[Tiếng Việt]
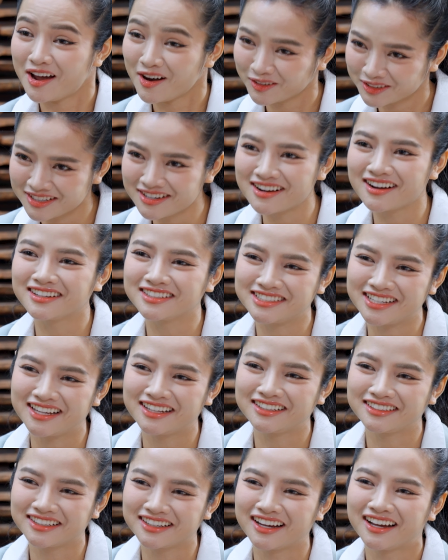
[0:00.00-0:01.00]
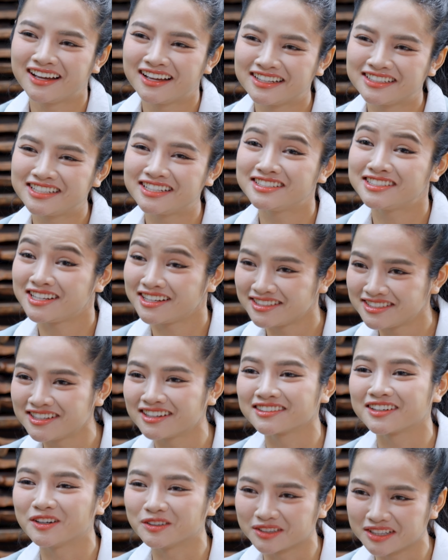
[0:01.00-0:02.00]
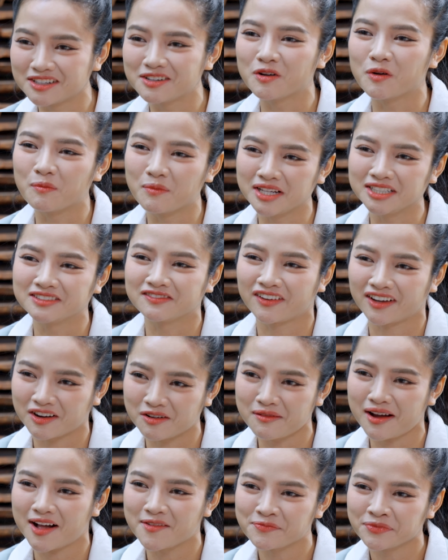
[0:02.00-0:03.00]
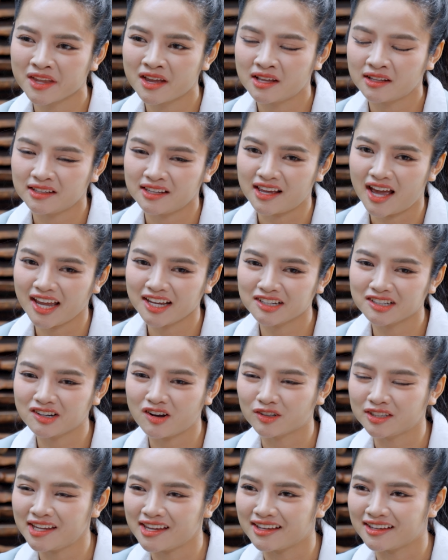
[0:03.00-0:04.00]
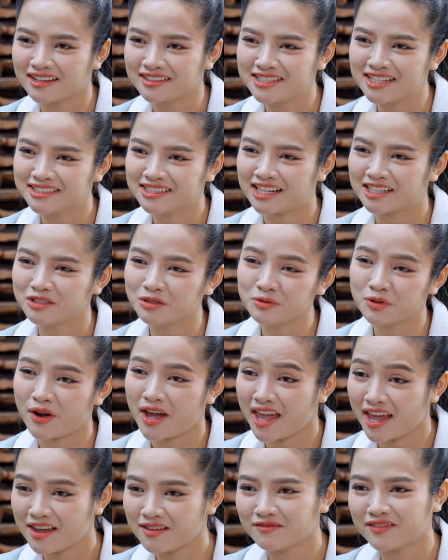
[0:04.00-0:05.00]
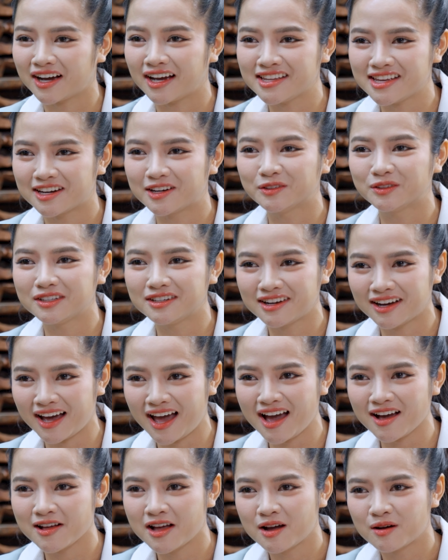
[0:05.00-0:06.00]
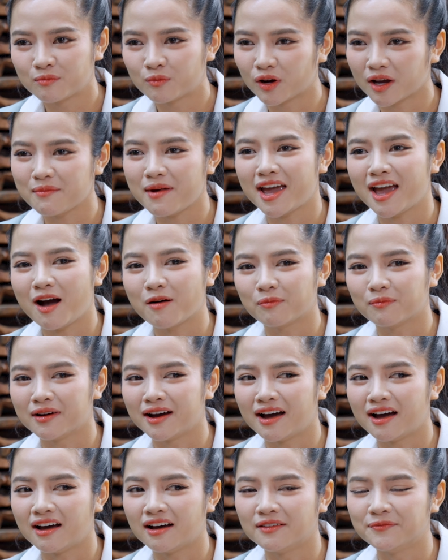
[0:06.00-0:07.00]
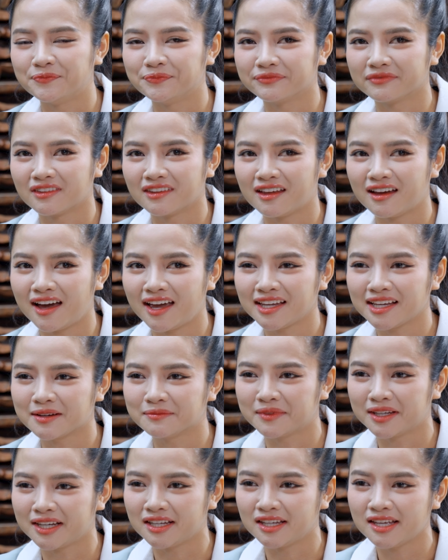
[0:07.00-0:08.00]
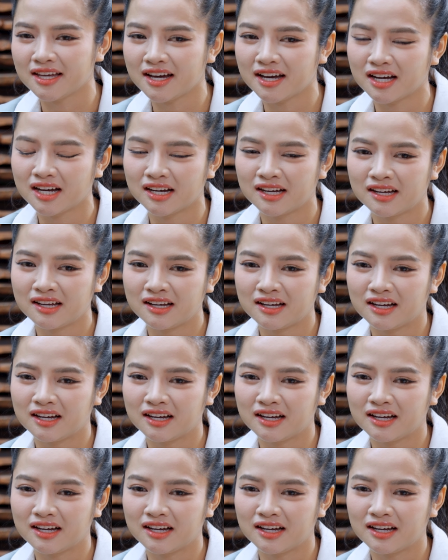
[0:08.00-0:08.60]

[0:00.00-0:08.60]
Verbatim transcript: đau thương trên trên chiến trường đầu tư của mình phải không ạ thì anh có thể chia sẻ giúp cho em và các nhà đầu tư khác một cái bài học mà ừ, anh cảm thấy uh,